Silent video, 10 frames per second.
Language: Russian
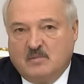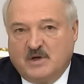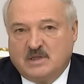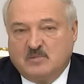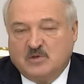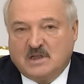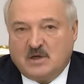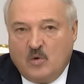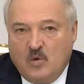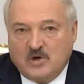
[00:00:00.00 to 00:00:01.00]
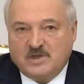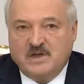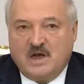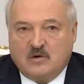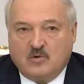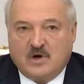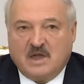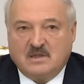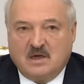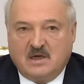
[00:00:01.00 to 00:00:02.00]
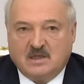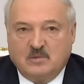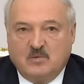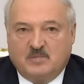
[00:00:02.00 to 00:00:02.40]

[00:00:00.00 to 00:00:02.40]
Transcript: Поэтому надо очень аккуратно к этому